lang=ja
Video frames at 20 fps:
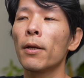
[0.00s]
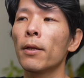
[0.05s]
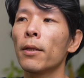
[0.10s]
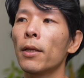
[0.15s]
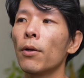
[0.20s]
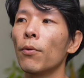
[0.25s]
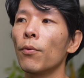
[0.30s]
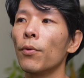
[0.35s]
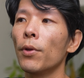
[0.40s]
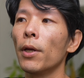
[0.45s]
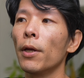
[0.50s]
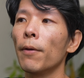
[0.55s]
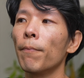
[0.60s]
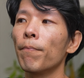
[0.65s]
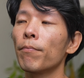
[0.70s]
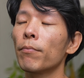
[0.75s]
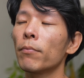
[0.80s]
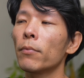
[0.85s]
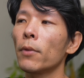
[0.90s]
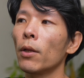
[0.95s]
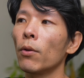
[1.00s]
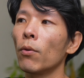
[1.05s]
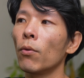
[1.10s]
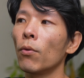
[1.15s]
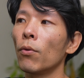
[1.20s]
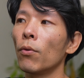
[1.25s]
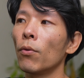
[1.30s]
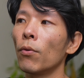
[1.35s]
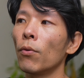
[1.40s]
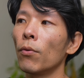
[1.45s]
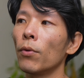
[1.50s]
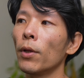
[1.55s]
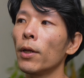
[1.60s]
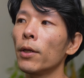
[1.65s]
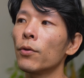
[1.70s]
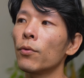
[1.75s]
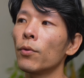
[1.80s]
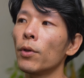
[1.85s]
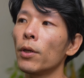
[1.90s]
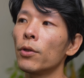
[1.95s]
なので、あのー、なん
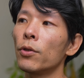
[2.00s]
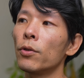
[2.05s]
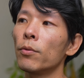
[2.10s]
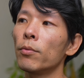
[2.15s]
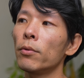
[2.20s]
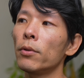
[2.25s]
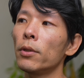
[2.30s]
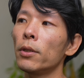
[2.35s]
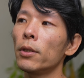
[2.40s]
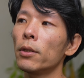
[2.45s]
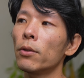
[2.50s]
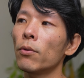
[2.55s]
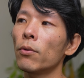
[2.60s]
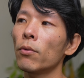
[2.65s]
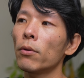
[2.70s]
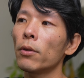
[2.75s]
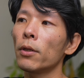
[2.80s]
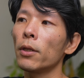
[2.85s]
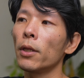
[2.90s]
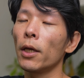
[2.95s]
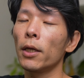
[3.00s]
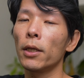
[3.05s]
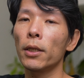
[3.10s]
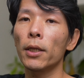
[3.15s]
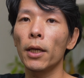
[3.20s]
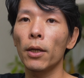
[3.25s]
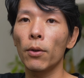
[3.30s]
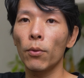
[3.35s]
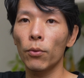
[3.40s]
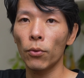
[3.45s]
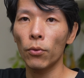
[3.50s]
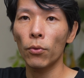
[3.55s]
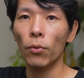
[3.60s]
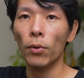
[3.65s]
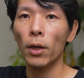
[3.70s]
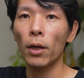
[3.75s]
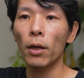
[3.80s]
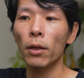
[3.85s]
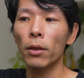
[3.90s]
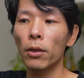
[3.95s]
でしょうね、自分にとってできないことと
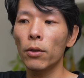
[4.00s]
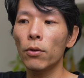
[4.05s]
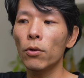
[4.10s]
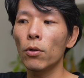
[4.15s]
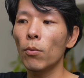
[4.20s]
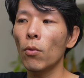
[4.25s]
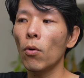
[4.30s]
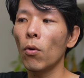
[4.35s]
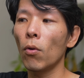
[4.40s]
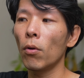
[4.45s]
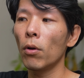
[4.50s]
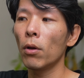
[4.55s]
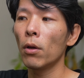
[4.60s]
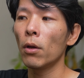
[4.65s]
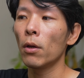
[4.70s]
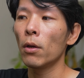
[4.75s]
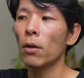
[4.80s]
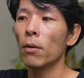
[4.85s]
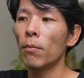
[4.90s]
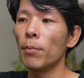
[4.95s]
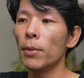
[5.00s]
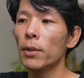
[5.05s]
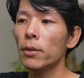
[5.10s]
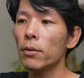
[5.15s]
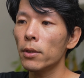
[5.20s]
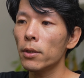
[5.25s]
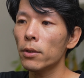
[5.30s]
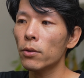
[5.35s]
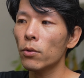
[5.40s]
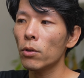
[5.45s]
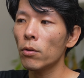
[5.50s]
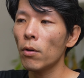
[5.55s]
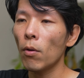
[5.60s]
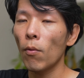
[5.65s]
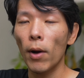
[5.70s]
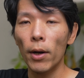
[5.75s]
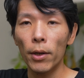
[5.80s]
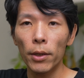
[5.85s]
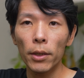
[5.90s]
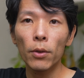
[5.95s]
かっていうのも、別にそれり
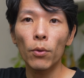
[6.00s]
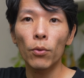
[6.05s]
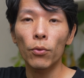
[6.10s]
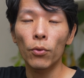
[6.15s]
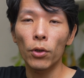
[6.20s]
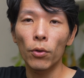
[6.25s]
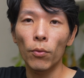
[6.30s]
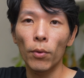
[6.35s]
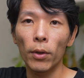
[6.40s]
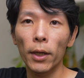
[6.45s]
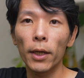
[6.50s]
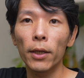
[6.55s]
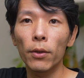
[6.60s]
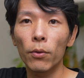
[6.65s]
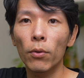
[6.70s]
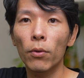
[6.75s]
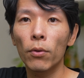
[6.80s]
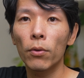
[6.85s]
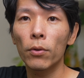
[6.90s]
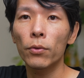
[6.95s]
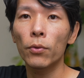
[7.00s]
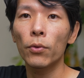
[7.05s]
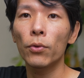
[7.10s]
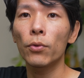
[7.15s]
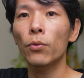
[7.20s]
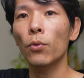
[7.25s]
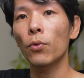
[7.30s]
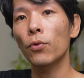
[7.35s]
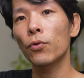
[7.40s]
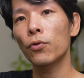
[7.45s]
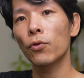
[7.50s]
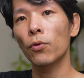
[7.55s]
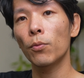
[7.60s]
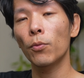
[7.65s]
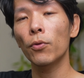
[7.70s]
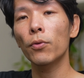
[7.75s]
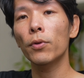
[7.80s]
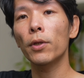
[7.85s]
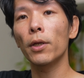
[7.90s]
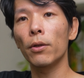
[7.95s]
悪いことではないと。そういう特徴を
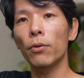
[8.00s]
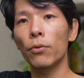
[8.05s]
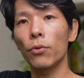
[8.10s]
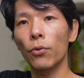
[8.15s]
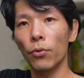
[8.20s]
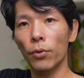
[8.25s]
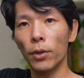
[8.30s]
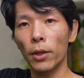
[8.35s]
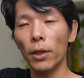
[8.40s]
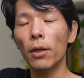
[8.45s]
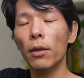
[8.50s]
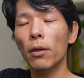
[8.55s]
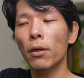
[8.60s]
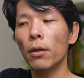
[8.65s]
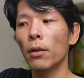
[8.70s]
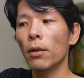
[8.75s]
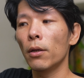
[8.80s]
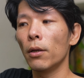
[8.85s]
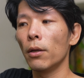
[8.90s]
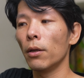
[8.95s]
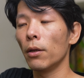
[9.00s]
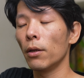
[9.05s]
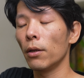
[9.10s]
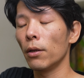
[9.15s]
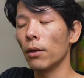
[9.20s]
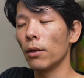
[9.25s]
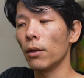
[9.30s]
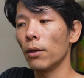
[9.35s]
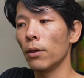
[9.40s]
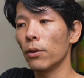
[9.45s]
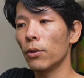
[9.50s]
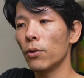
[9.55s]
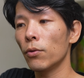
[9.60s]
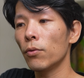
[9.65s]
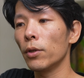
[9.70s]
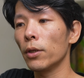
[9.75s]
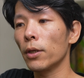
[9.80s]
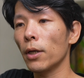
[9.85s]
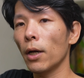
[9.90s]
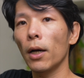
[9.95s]
持っているというかね、えー、っていうふう
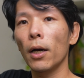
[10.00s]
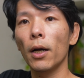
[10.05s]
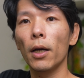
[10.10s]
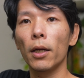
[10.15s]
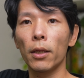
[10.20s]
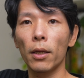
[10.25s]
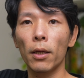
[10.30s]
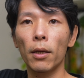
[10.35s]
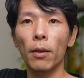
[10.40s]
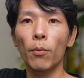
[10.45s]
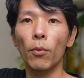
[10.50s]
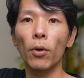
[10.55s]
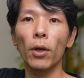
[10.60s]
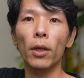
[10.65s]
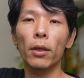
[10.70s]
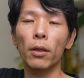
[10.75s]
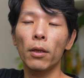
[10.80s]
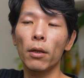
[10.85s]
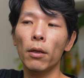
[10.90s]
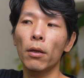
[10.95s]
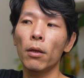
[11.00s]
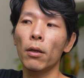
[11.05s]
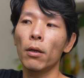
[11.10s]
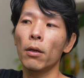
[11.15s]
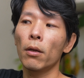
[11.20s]
に考えてもらって、